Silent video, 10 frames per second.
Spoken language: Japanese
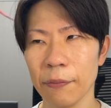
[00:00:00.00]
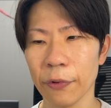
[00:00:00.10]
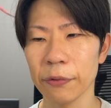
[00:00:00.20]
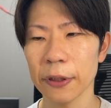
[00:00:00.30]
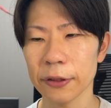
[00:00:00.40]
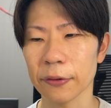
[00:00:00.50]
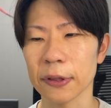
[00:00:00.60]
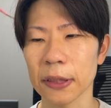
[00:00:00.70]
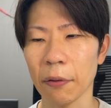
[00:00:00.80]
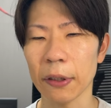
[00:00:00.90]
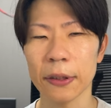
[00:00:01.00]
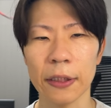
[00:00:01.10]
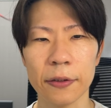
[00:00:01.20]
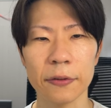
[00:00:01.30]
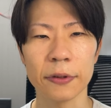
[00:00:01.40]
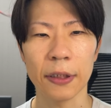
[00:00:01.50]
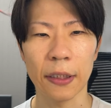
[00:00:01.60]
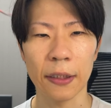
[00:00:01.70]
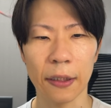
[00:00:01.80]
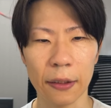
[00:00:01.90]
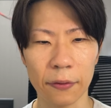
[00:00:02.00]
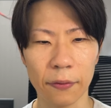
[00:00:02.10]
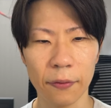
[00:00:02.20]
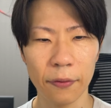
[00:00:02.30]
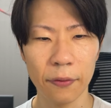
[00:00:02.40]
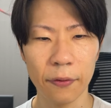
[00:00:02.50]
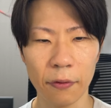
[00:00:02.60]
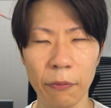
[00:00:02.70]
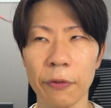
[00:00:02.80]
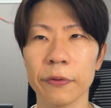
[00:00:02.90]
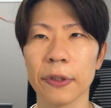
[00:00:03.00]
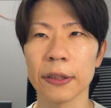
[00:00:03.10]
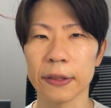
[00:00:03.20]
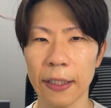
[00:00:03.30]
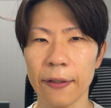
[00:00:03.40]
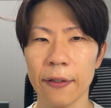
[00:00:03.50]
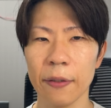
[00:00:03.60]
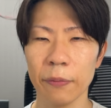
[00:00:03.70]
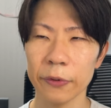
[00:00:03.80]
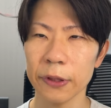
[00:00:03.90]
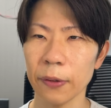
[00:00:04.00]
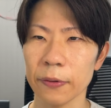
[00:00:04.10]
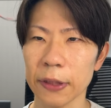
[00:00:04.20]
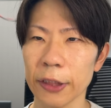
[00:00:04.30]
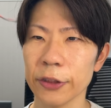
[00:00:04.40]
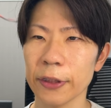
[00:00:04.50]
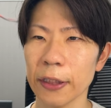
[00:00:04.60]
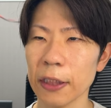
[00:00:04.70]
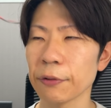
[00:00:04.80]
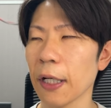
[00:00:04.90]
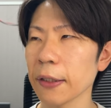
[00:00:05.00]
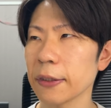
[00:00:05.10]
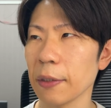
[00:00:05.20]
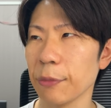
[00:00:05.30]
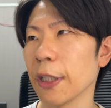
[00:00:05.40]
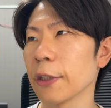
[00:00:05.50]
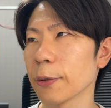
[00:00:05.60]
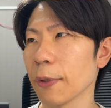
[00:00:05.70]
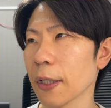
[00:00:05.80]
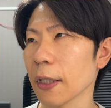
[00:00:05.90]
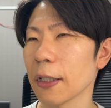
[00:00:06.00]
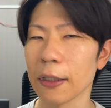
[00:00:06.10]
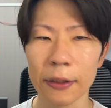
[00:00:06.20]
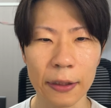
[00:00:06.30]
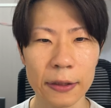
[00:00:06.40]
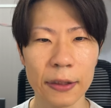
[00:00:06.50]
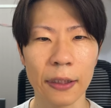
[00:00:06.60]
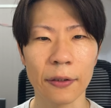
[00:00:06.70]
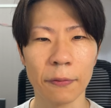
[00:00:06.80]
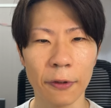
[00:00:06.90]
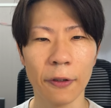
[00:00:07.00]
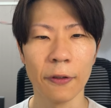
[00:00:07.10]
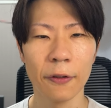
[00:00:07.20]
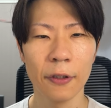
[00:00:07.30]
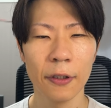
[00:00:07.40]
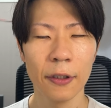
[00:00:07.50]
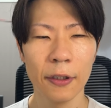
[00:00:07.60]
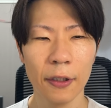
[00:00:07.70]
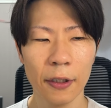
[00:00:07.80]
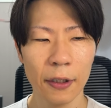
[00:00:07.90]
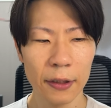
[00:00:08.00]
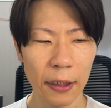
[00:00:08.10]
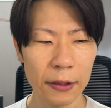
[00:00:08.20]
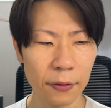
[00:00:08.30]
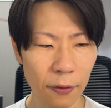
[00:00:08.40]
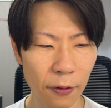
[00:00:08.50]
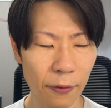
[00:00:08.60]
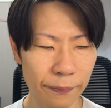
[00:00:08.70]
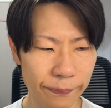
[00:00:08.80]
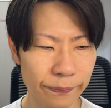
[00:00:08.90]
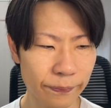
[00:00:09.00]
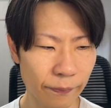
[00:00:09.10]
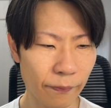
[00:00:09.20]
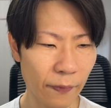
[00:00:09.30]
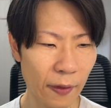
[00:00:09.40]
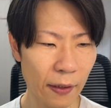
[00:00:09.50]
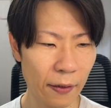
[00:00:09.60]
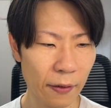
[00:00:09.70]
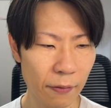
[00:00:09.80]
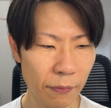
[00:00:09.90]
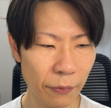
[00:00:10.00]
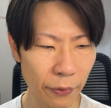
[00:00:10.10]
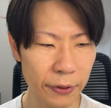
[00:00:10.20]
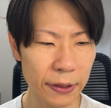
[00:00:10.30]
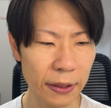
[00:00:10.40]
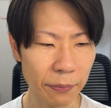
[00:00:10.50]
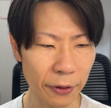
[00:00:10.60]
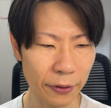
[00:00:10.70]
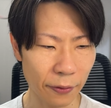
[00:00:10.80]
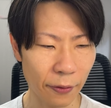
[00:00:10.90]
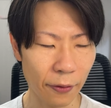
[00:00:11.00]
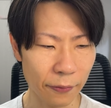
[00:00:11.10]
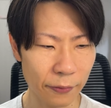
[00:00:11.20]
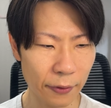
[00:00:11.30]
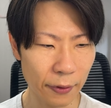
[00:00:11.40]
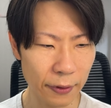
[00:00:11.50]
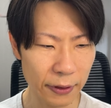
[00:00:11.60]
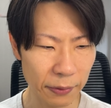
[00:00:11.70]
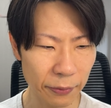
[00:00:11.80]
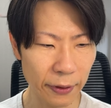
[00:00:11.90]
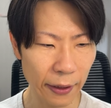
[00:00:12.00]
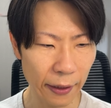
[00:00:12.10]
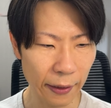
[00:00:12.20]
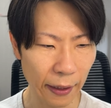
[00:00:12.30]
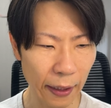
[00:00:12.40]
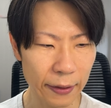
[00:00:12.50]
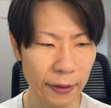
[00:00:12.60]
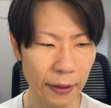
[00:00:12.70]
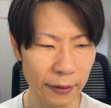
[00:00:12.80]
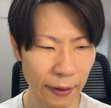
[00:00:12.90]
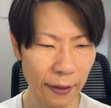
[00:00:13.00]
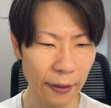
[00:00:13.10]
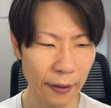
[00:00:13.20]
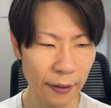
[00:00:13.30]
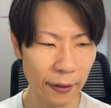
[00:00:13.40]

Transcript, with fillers: 僕はちょっと伝わってくるんじゃないかなと思うんですね。もちろん最終的には会ってみないとわからないんですけれども、ただその、僕自身もその、自分で書いていて、